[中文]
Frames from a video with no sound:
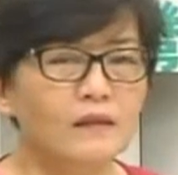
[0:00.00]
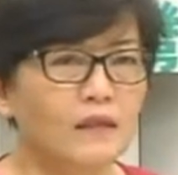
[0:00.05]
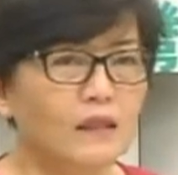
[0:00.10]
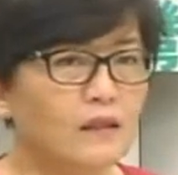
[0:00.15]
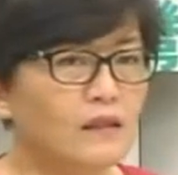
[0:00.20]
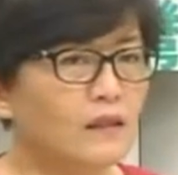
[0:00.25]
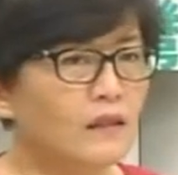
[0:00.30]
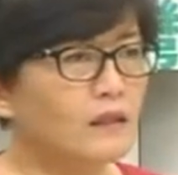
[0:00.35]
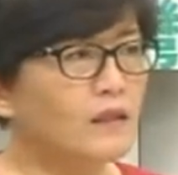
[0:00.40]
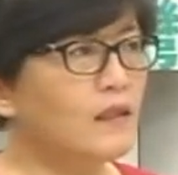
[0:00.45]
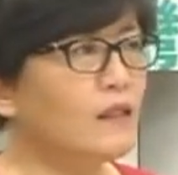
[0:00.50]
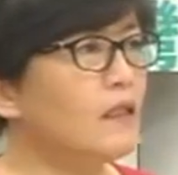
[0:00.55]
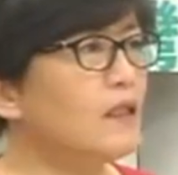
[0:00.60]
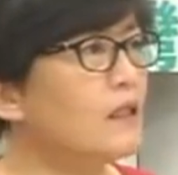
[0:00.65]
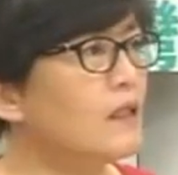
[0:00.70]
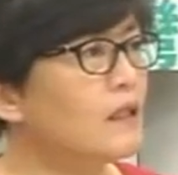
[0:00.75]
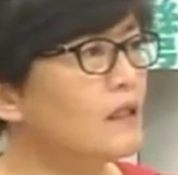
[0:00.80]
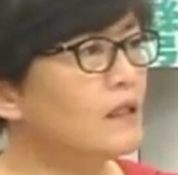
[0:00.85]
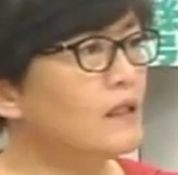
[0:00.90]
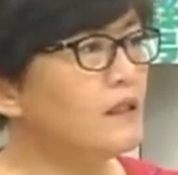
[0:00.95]
这个这
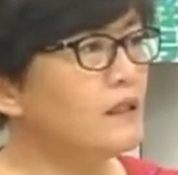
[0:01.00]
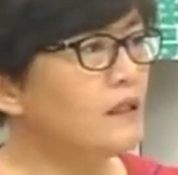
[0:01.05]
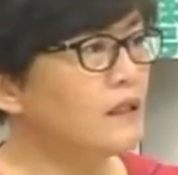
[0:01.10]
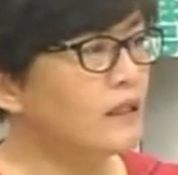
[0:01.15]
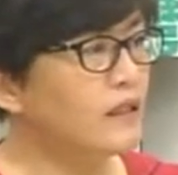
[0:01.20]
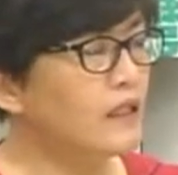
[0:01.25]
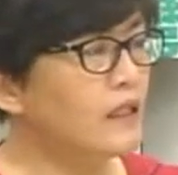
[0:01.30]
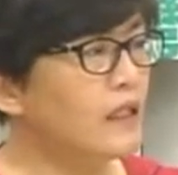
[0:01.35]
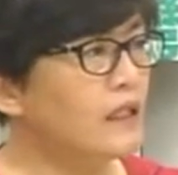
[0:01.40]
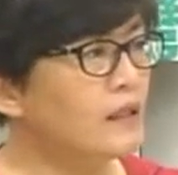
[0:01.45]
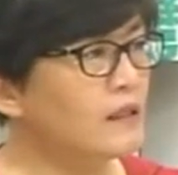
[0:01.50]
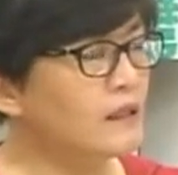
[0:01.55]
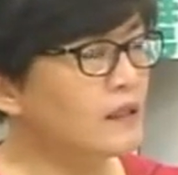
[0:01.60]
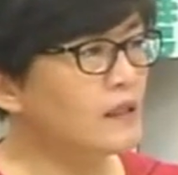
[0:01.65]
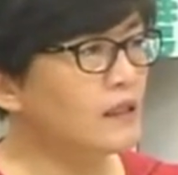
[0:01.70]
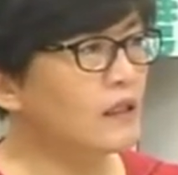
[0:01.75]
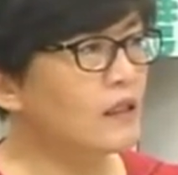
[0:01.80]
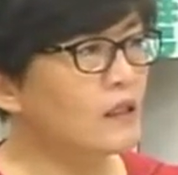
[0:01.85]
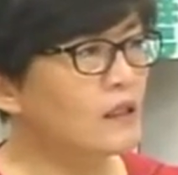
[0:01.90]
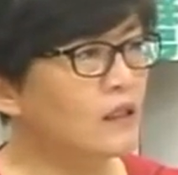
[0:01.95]
个协
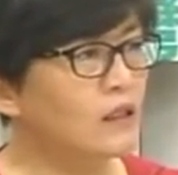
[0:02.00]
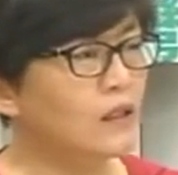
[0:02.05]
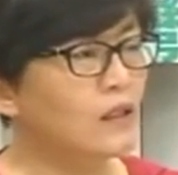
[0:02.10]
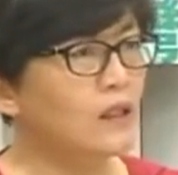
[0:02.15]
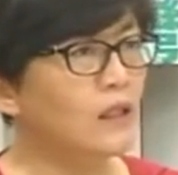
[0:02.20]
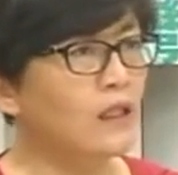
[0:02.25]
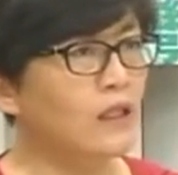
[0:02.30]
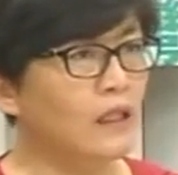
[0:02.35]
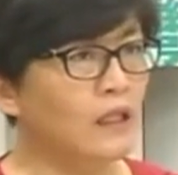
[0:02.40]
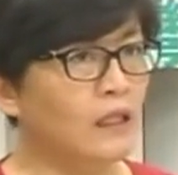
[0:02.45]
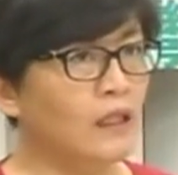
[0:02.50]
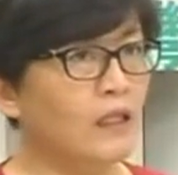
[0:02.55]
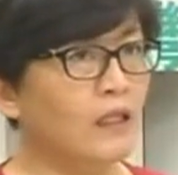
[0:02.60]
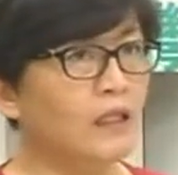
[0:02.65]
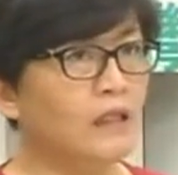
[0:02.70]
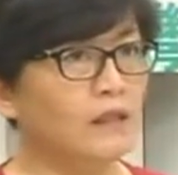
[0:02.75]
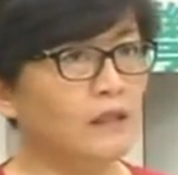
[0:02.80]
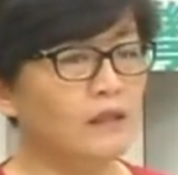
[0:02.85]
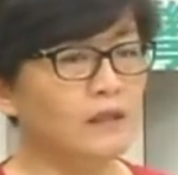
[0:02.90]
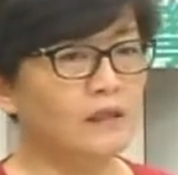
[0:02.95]
这个呃
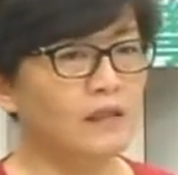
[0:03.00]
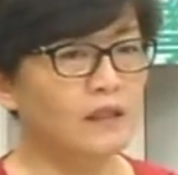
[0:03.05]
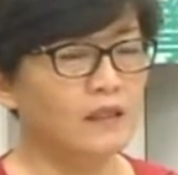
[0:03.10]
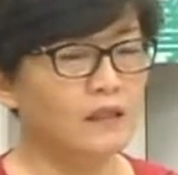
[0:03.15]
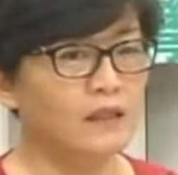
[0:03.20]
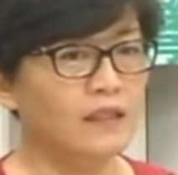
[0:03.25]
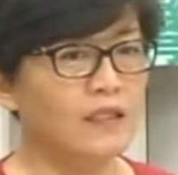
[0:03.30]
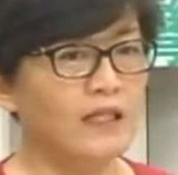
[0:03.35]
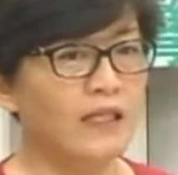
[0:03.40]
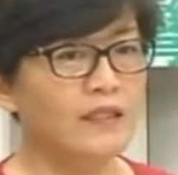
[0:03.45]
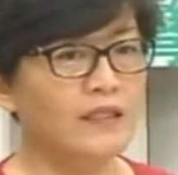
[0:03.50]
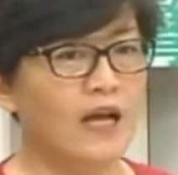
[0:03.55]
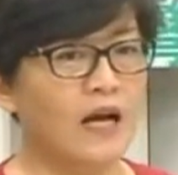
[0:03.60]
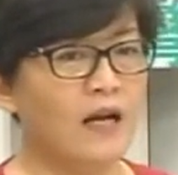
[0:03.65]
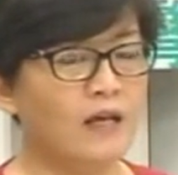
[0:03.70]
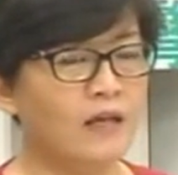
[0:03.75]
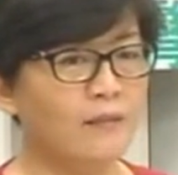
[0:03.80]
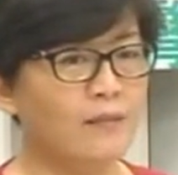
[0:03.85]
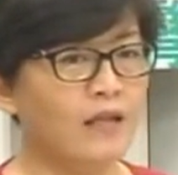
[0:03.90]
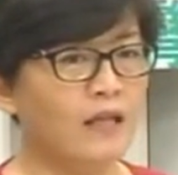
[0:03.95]
这个协
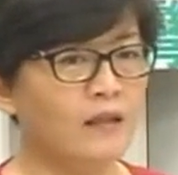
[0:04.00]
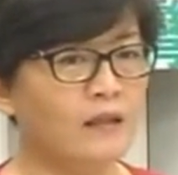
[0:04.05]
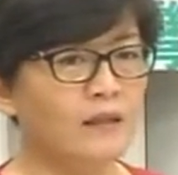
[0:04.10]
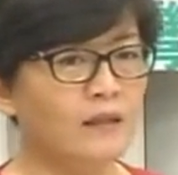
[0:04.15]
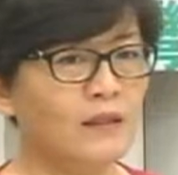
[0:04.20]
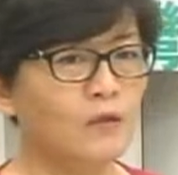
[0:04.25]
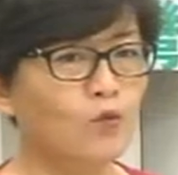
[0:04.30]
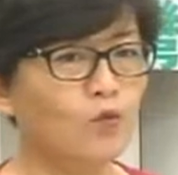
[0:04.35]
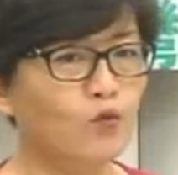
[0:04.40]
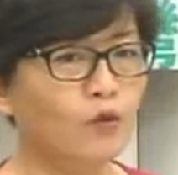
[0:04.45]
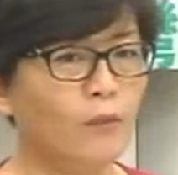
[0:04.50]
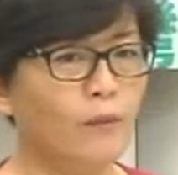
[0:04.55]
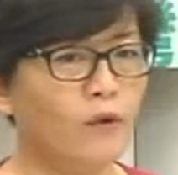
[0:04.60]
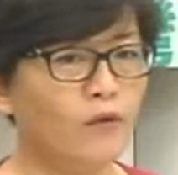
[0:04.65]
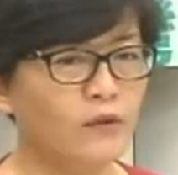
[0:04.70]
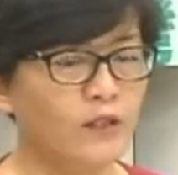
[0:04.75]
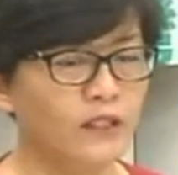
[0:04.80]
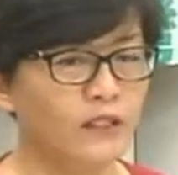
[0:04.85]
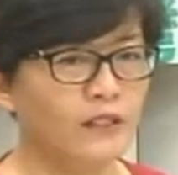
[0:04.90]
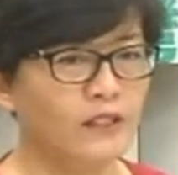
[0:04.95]
商里面呢，似乎都没
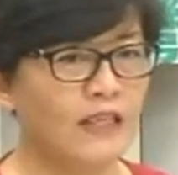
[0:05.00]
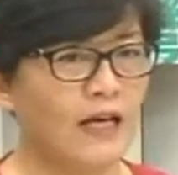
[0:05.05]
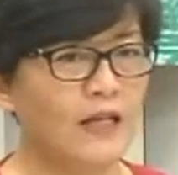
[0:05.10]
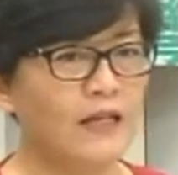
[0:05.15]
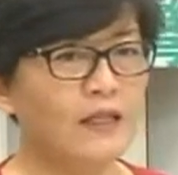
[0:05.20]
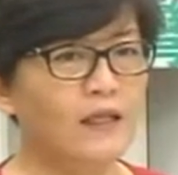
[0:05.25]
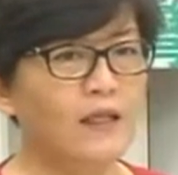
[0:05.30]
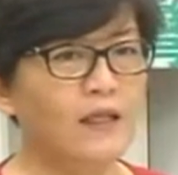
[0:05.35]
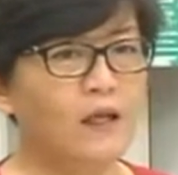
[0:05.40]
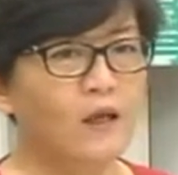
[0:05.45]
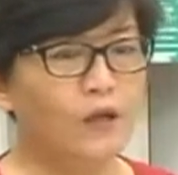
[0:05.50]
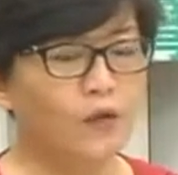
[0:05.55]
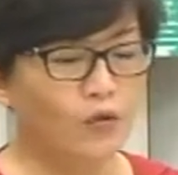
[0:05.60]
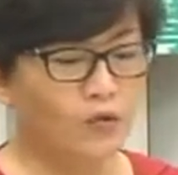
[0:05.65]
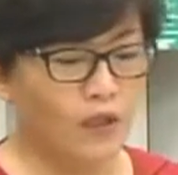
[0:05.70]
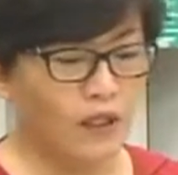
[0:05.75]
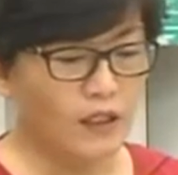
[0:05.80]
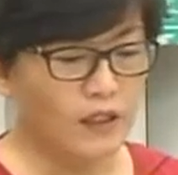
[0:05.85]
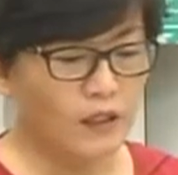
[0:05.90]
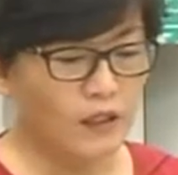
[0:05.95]
有进展，
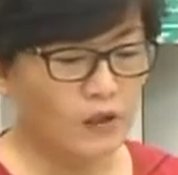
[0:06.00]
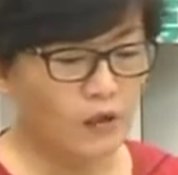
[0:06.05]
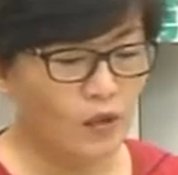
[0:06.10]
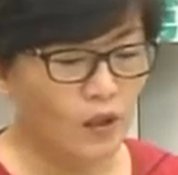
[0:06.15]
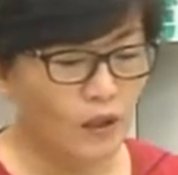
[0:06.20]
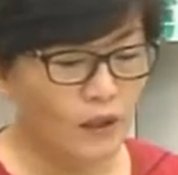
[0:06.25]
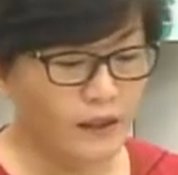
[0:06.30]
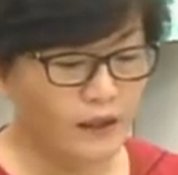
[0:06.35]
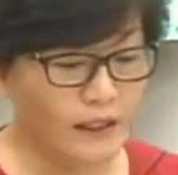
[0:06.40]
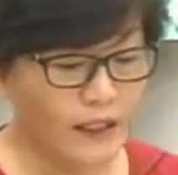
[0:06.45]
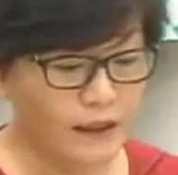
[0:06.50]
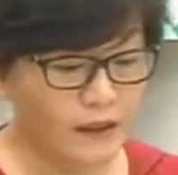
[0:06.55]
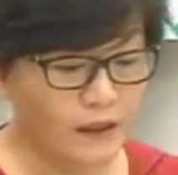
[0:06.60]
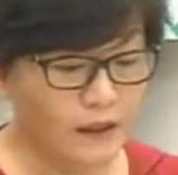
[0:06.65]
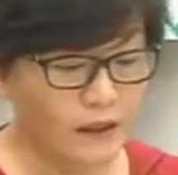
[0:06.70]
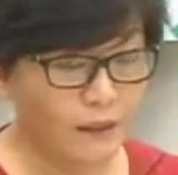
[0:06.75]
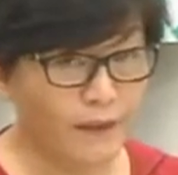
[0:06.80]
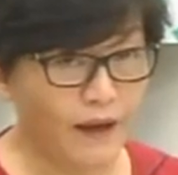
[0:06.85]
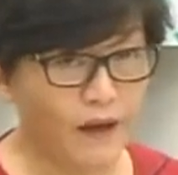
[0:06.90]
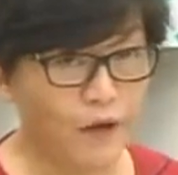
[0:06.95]
所以在
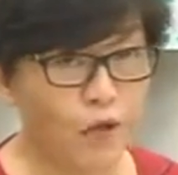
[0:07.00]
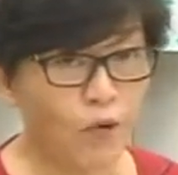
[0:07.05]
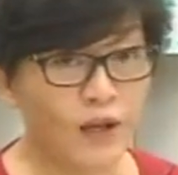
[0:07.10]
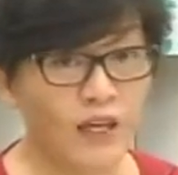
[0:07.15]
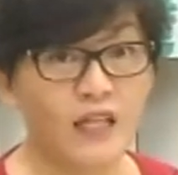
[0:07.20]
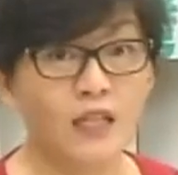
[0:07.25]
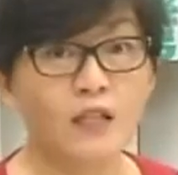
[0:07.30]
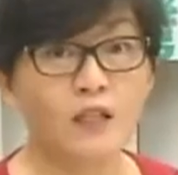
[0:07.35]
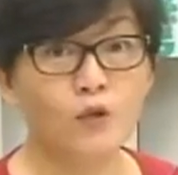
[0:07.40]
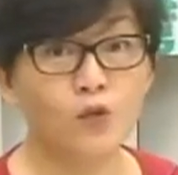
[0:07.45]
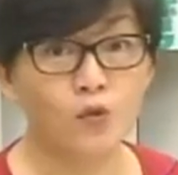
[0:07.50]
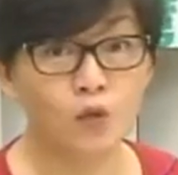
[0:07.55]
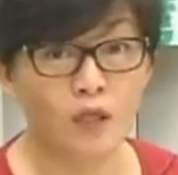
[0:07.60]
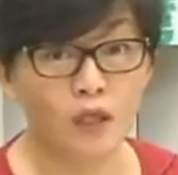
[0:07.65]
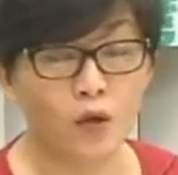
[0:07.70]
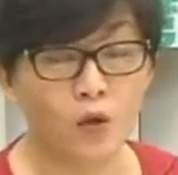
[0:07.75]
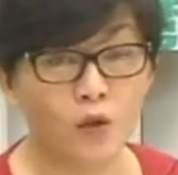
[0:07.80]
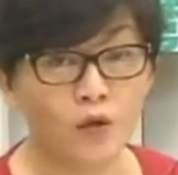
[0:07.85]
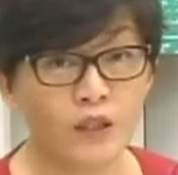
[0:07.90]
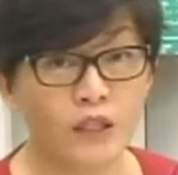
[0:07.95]
德班会议的
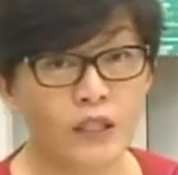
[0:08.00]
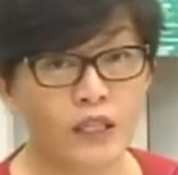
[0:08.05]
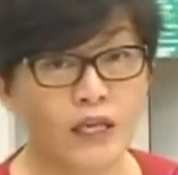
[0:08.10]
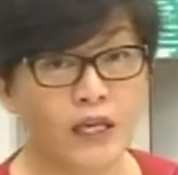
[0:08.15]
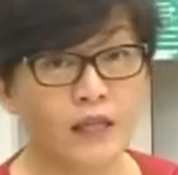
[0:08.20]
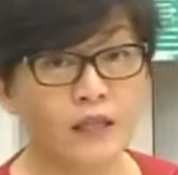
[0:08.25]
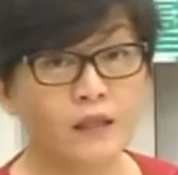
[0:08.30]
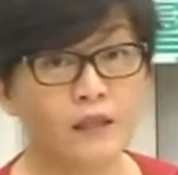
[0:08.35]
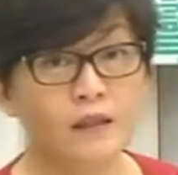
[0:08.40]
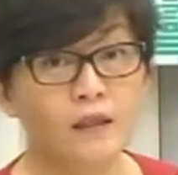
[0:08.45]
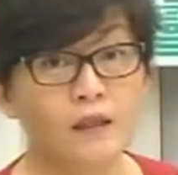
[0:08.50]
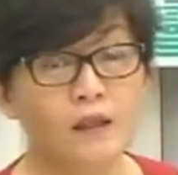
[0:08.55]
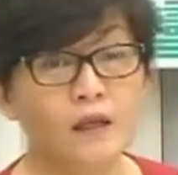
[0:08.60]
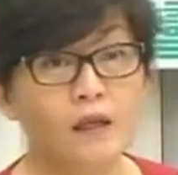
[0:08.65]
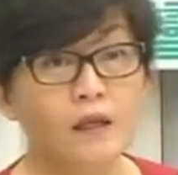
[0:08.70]
最后一天，